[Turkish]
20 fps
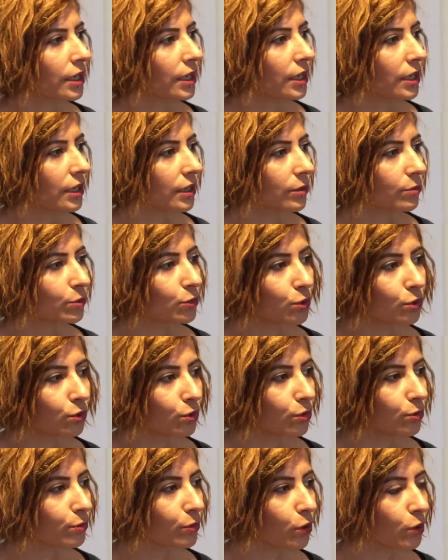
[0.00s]
E,
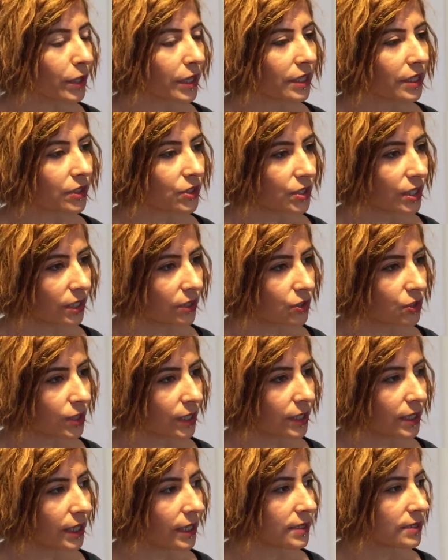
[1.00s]
bu bölgede
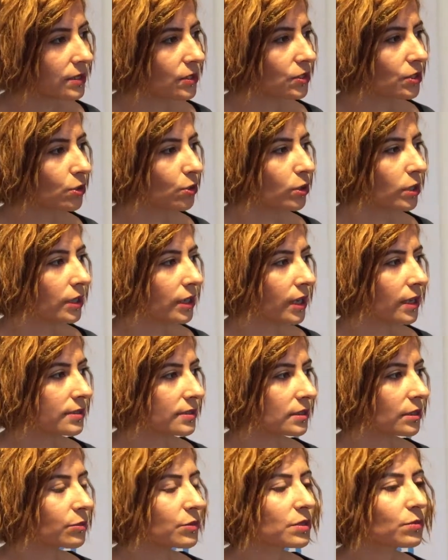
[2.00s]
çalışan gazeteciler olarak
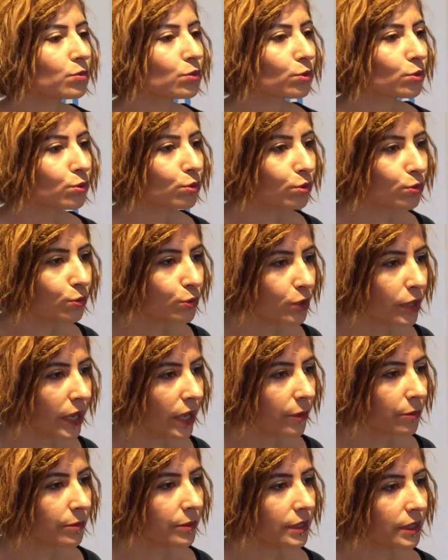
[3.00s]
aslında biz bu durumun
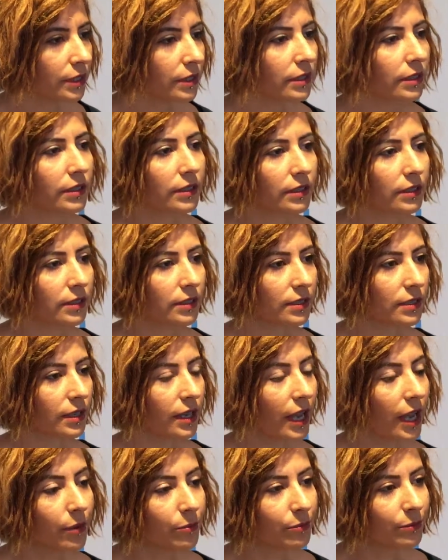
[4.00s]
hem e,
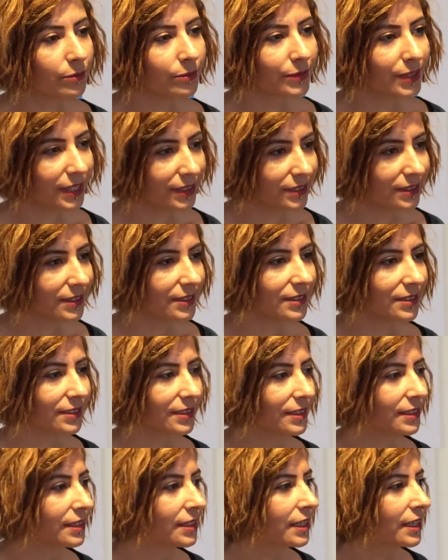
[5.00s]
hem
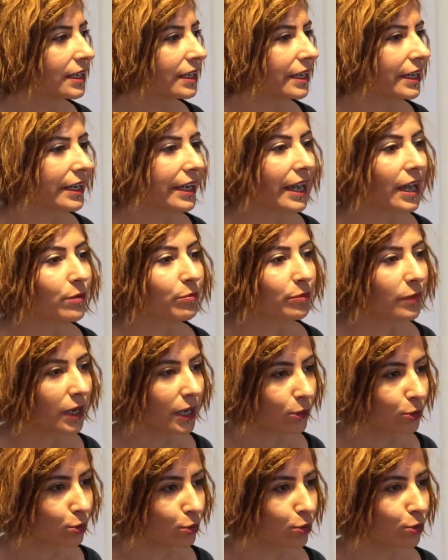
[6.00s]
tanıydık, e, hem
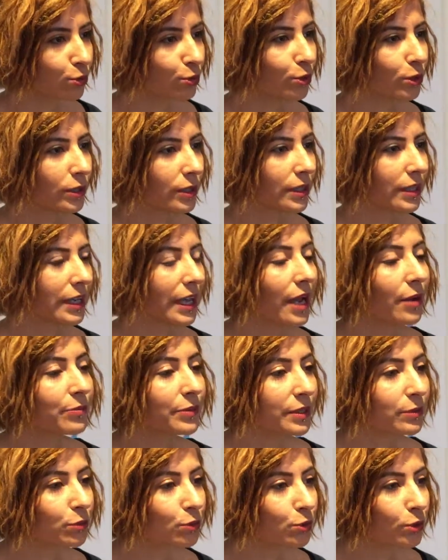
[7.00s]
mağduruyduk, e,
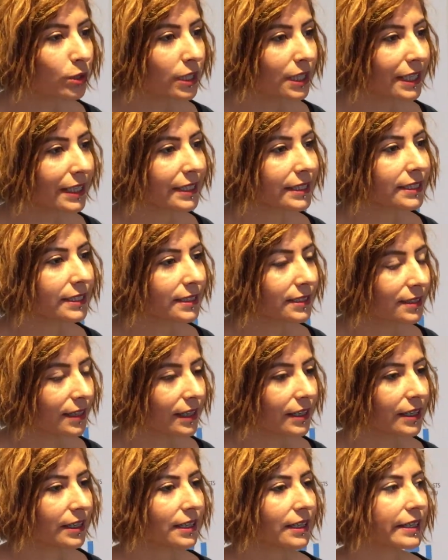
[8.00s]
hem de bunu ileriki
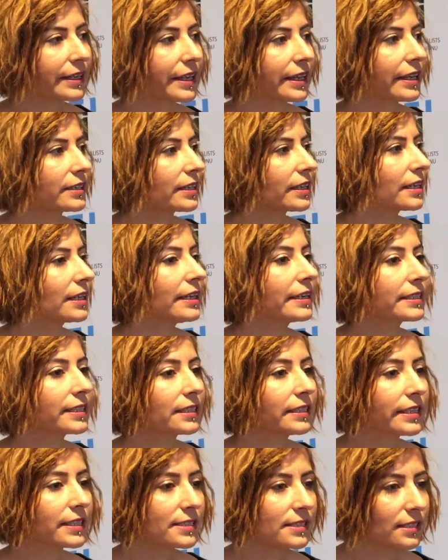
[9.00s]
tarihlere ya da
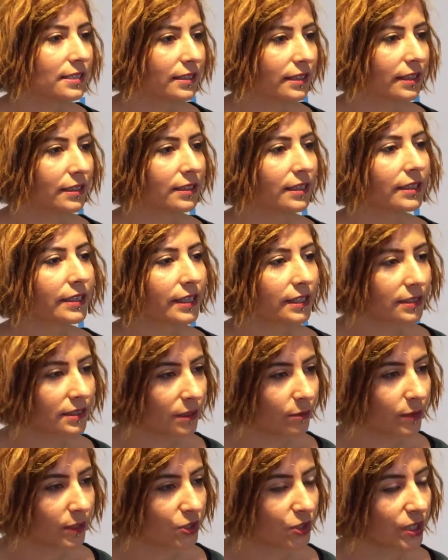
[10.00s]
ileriki nesillere dile
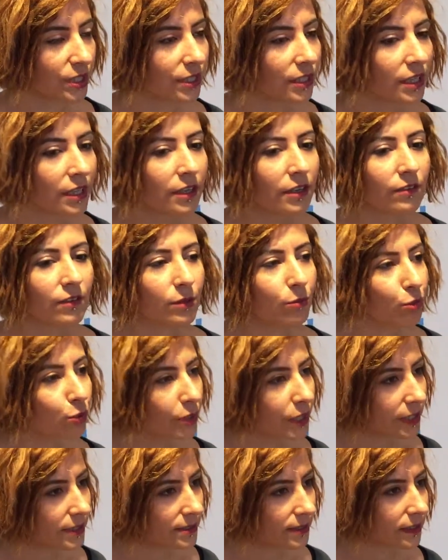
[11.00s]
getirebilecek ve
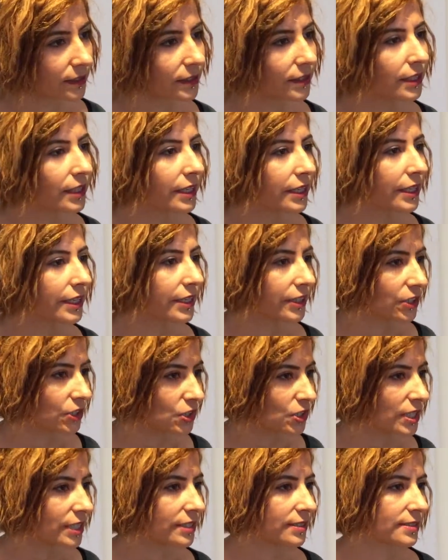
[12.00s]
bunu yazan e,
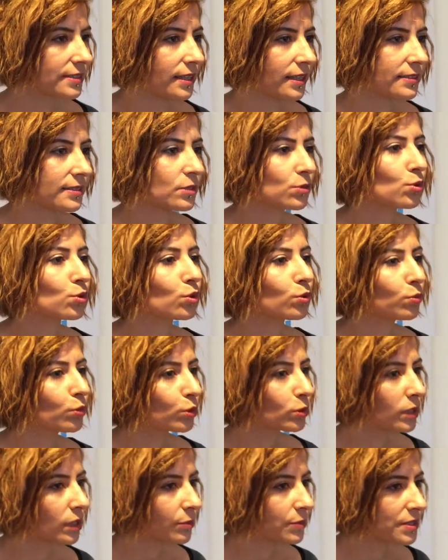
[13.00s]
kişileriz de aslında
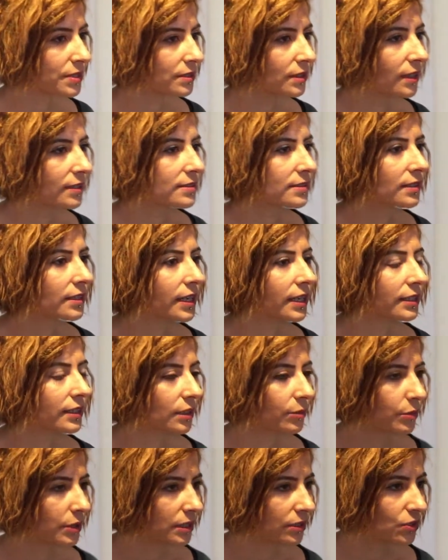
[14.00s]
sorumluluklarımızın da aslında ne
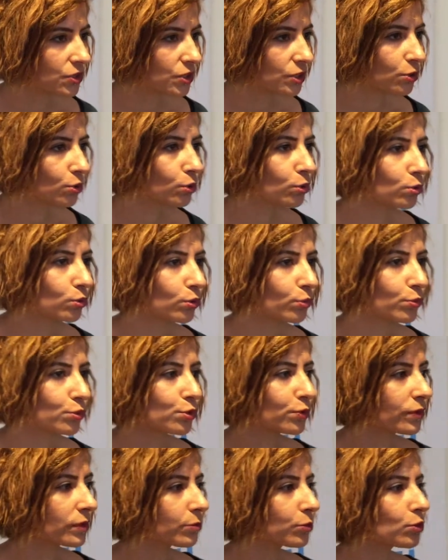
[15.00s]
kadar bilincinde
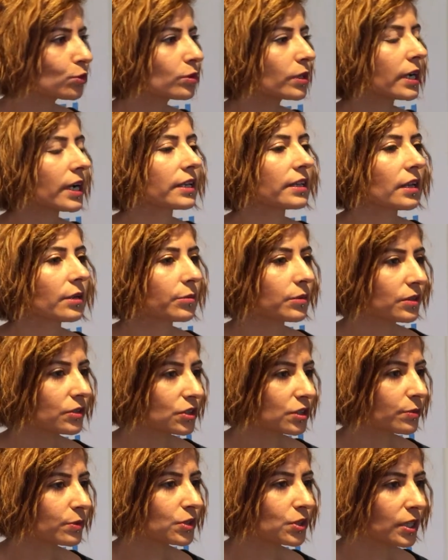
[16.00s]
olduğumuzu ve bunu ne kadar
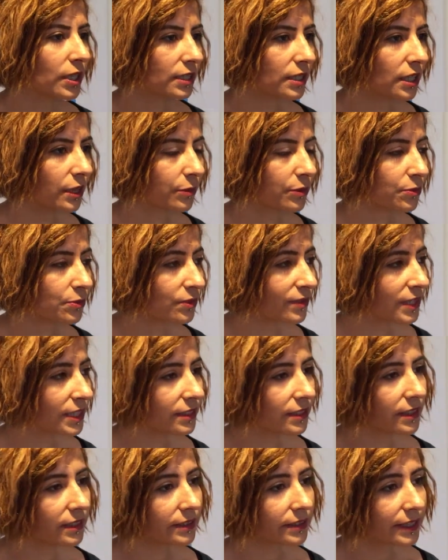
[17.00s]
bilinçli bir şekilde yaptığımızı ve
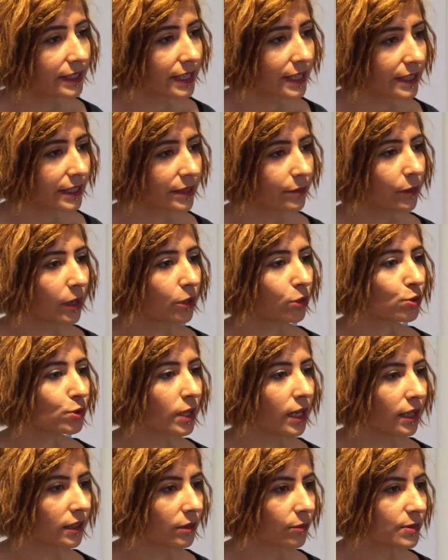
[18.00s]
ne, nelere maruz
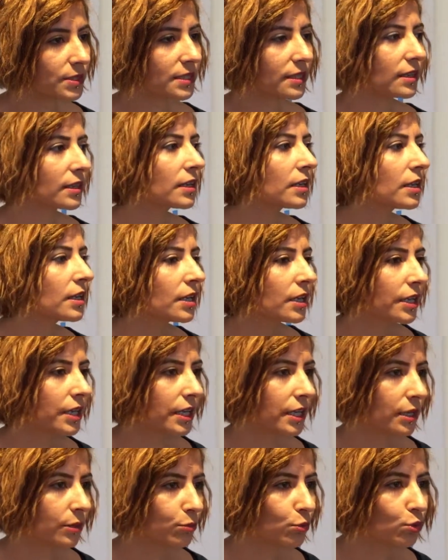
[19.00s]
kaldığımızı
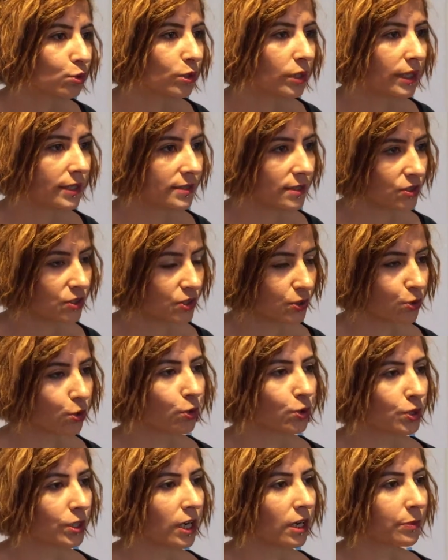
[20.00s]
e, burada aslında
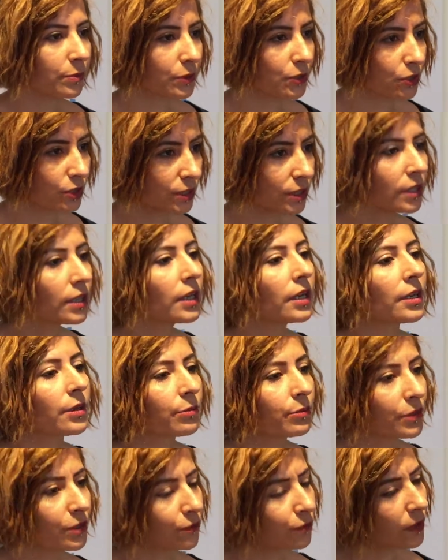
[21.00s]
çok çarpıcı
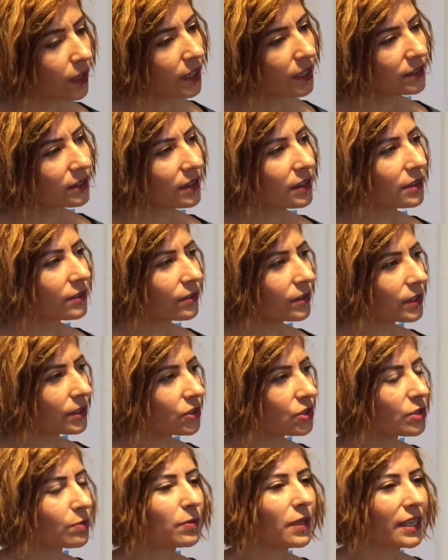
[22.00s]
bir farkındalık
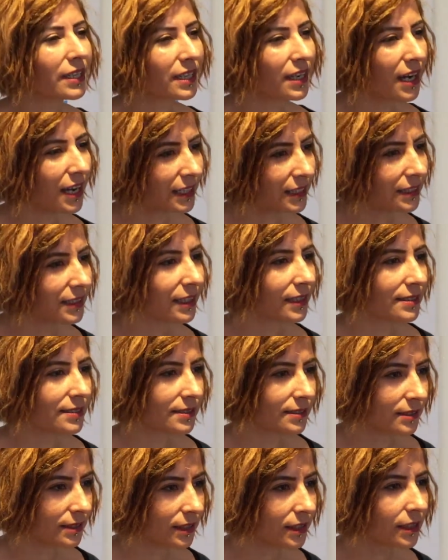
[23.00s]
ve çıplak haliyle
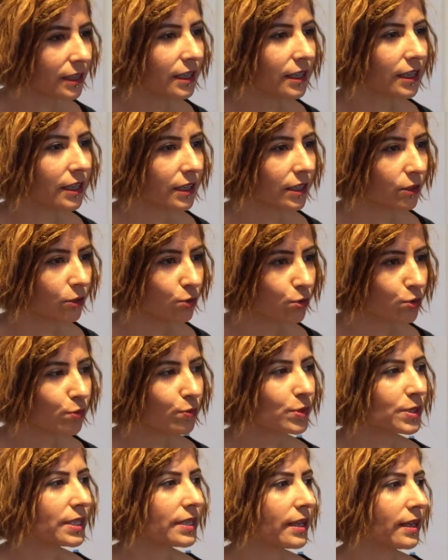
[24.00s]
aslında e,
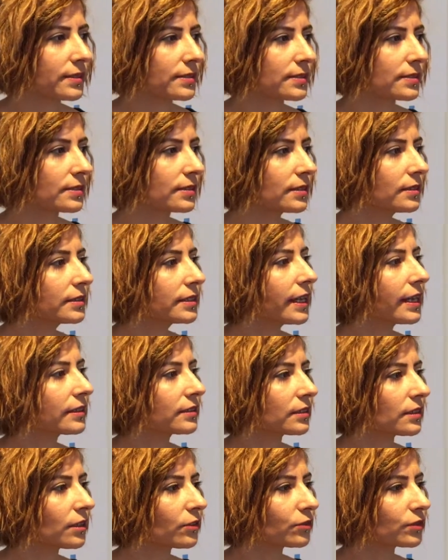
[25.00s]
yüzümüze yansıdı.
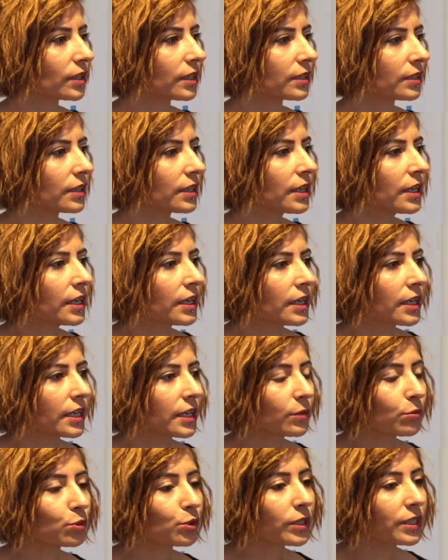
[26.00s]
Diğer taraftan
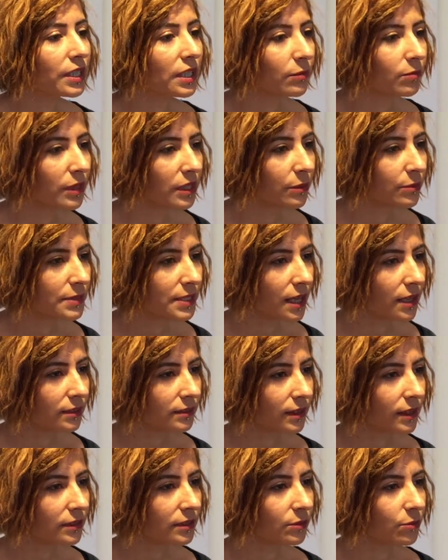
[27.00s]
e, bu deneyimlerimizi
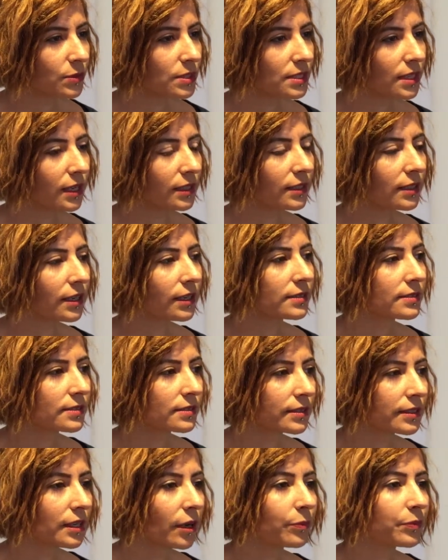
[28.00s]
aktardığımız kadar
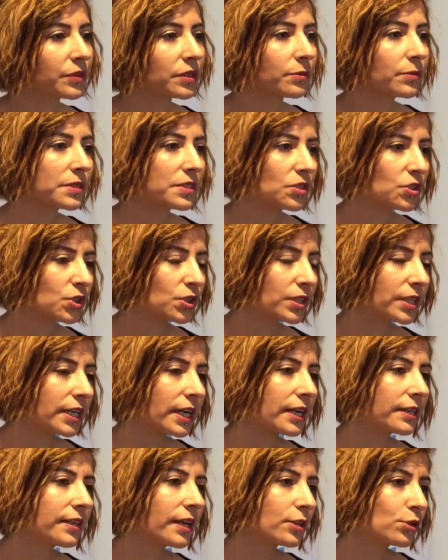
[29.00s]
aslında yaptığımız işin ne
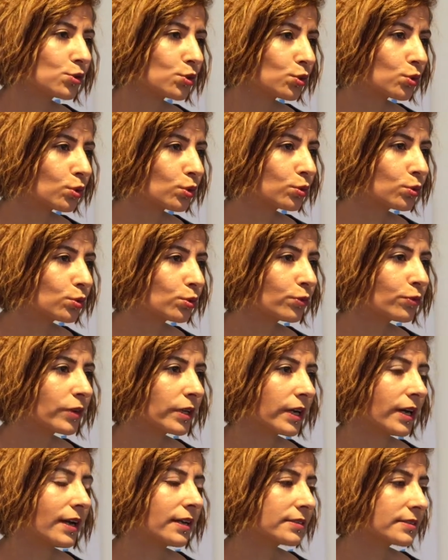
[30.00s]
kadar zor olduğunu
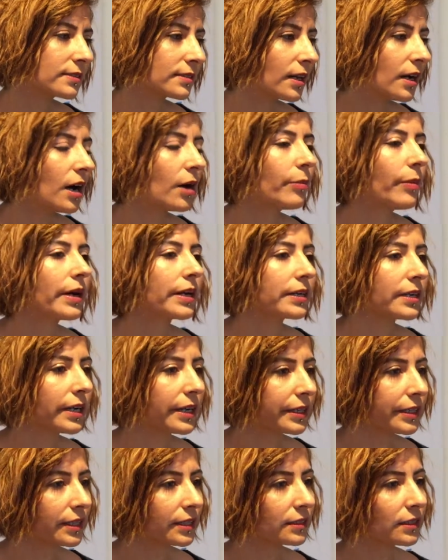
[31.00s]
ve aslında haber
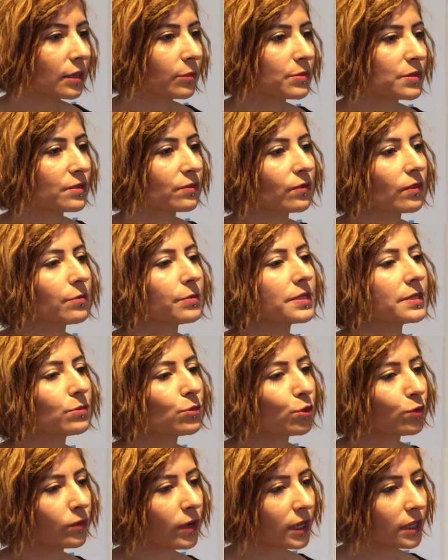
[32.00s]
kaynaklarımızın ve
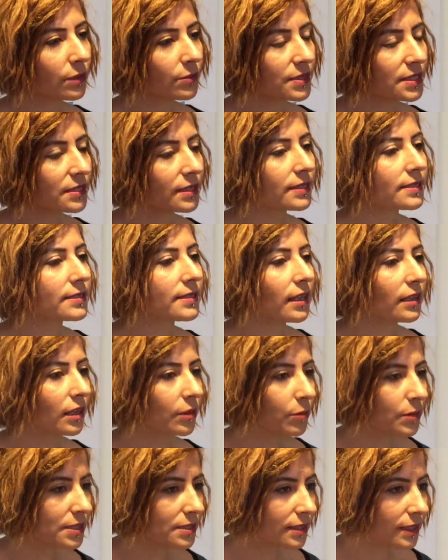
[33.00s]
bizim güvenliğimizin nasıl
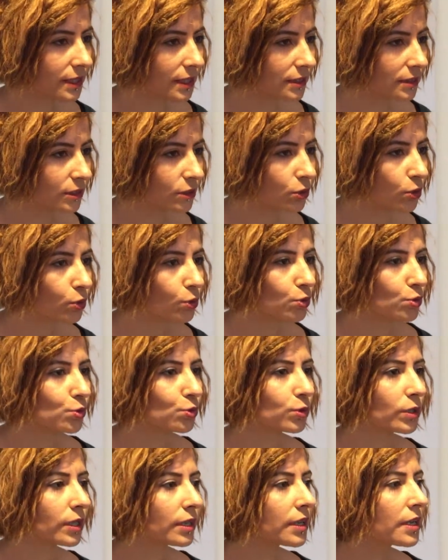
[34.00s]
sağlanması gerektiği
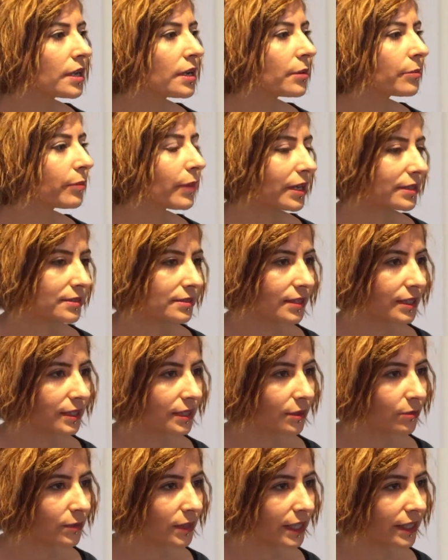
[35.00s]
konusunda bazı
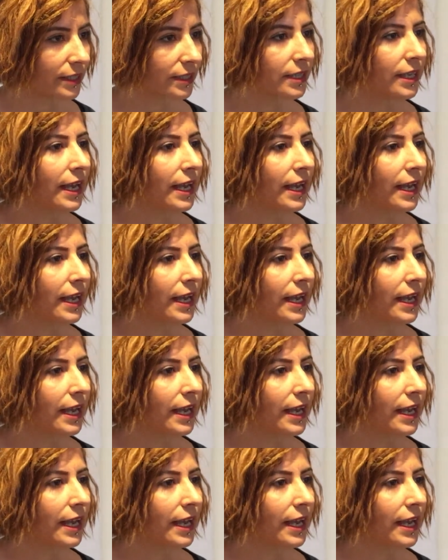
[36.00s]
deneyimler